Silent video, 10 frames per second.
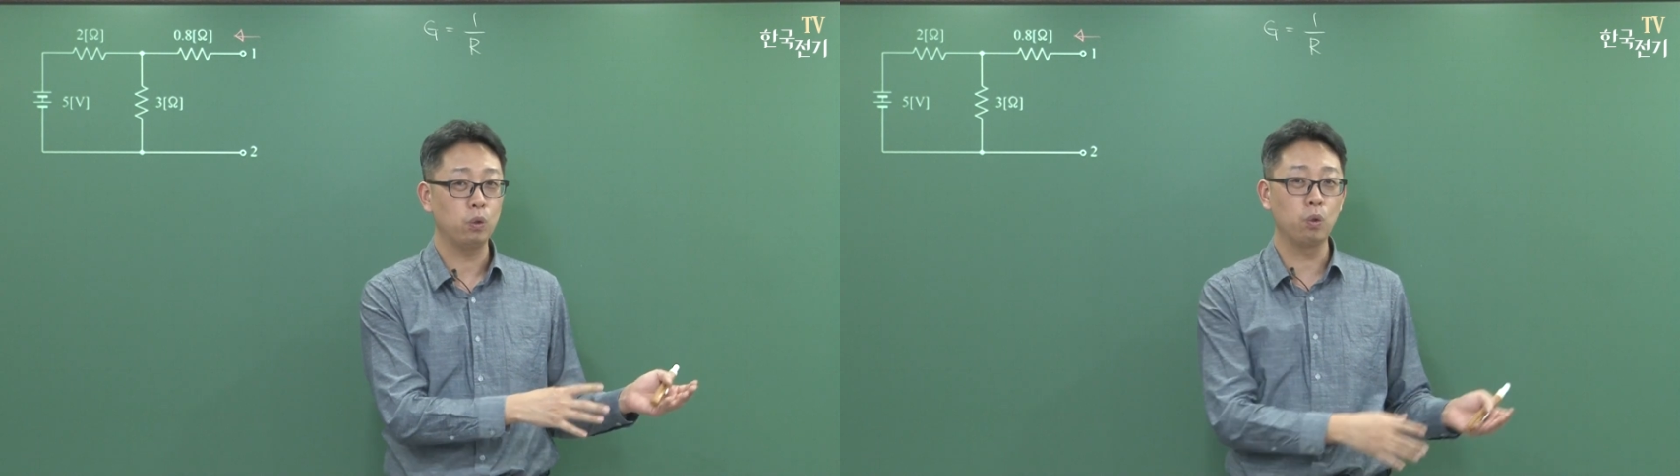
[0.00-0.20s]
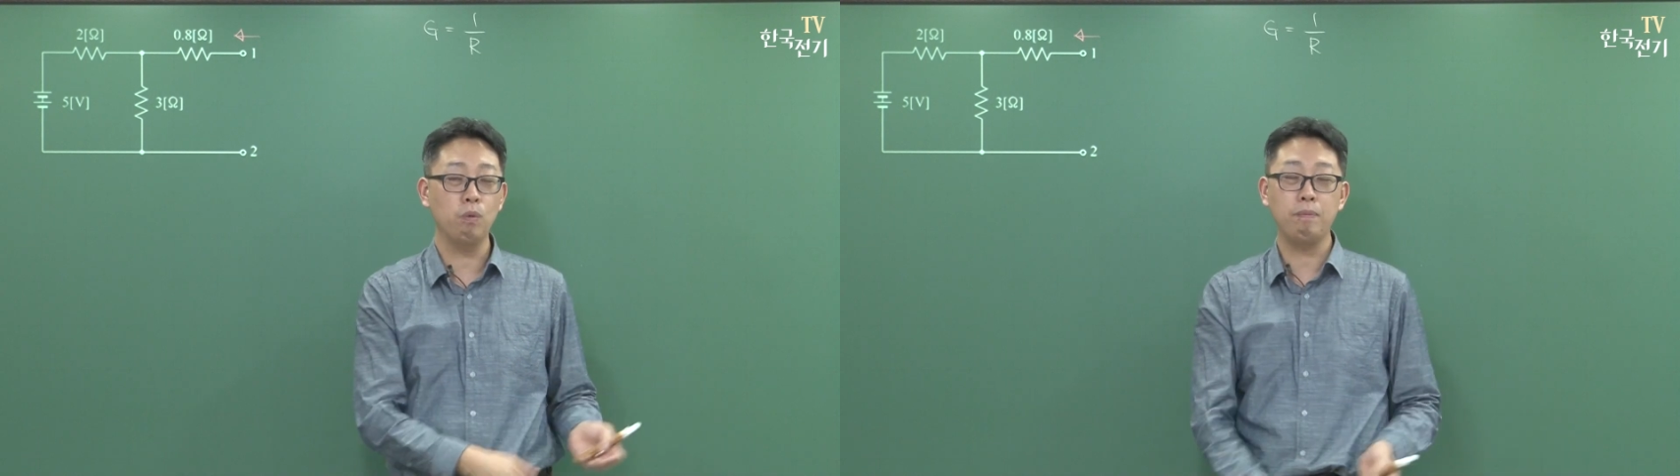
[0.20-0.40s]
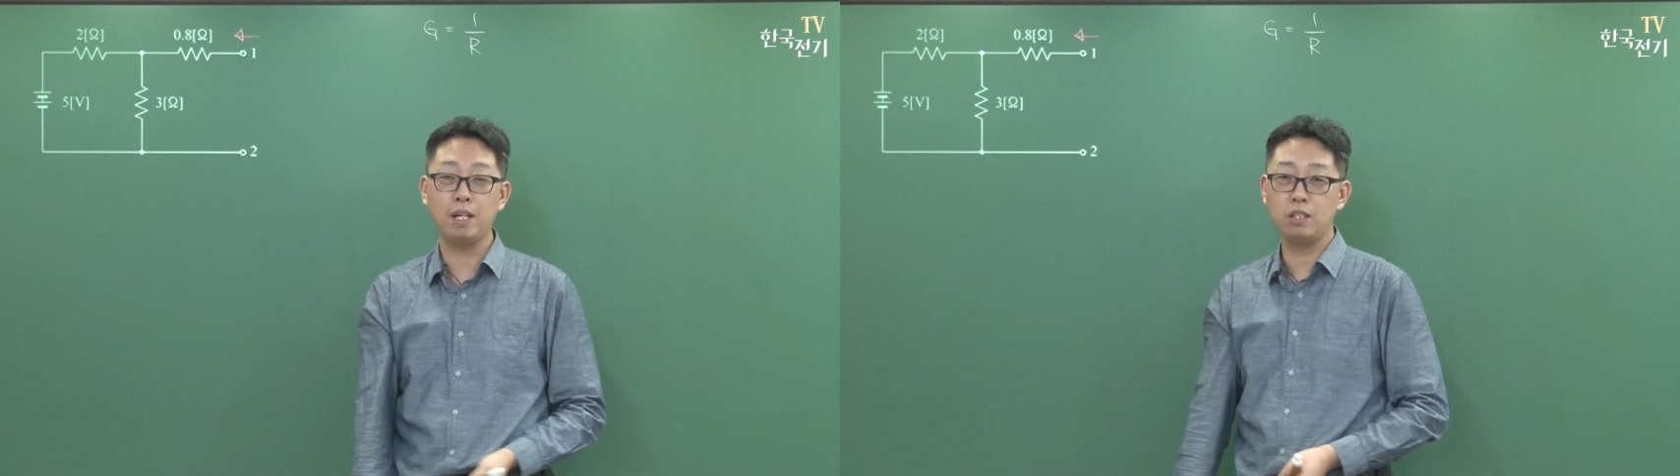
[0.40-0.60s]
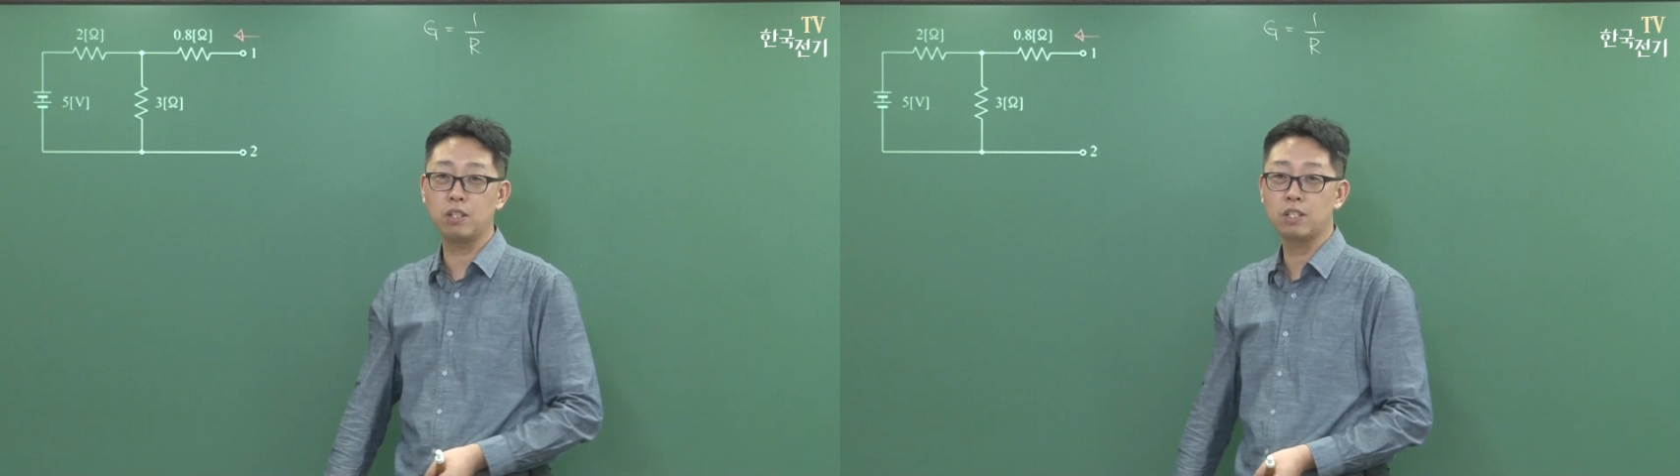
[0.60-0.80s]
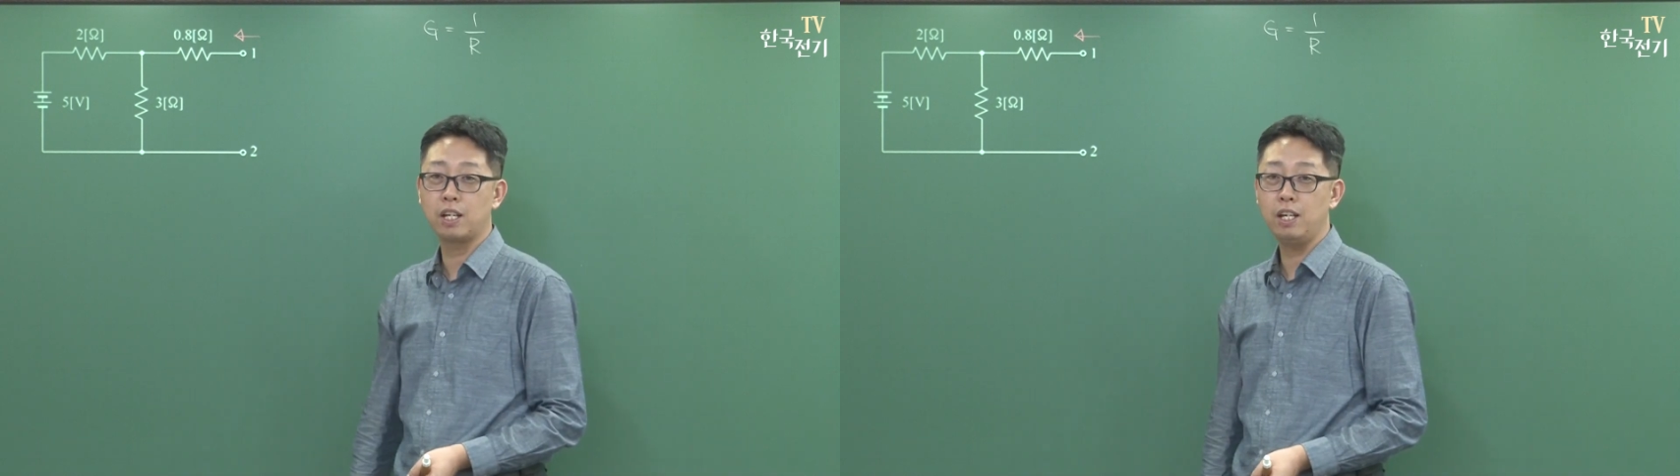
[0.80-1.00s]
이런 말이
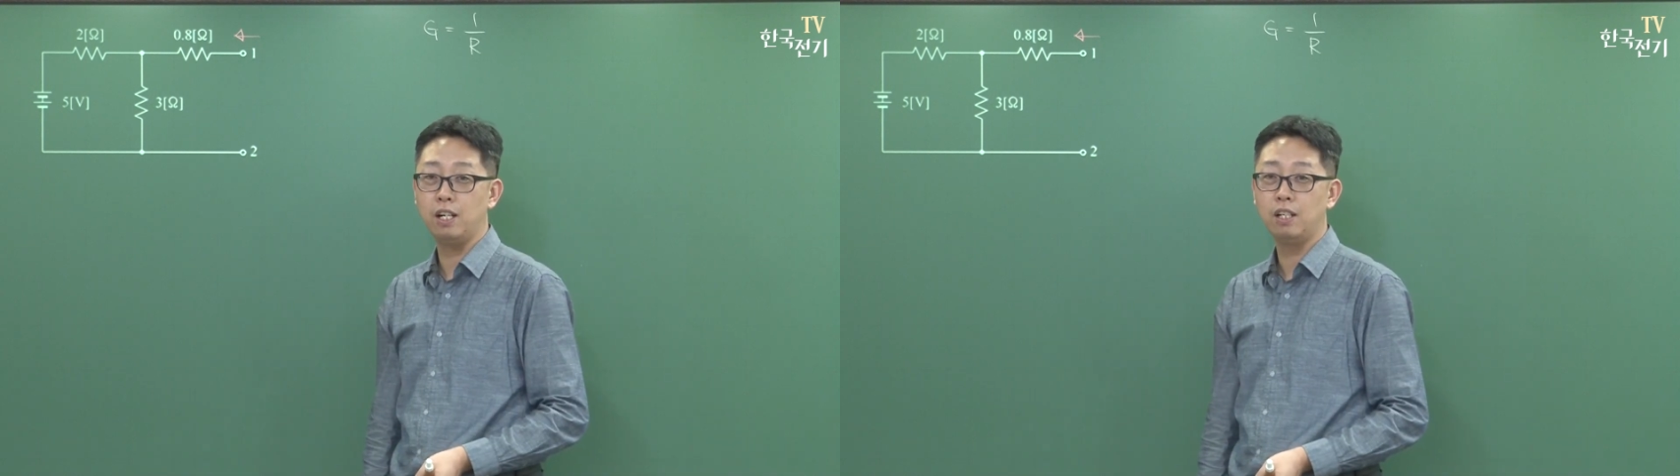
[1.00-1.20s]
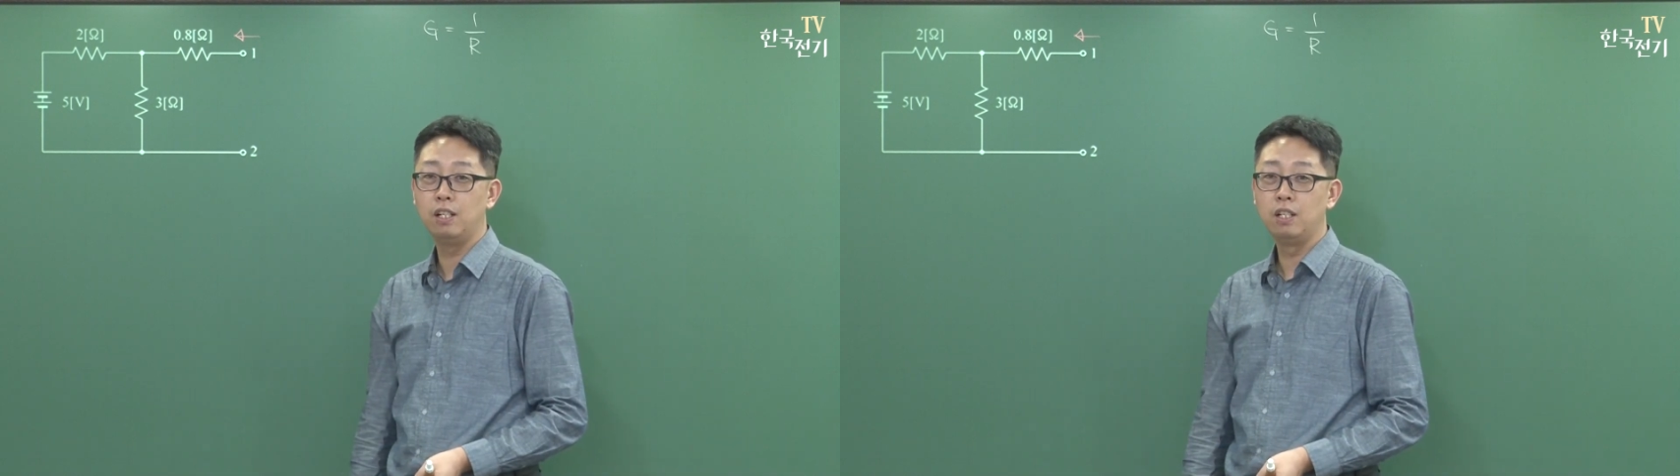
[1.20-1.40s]
있었잖아요.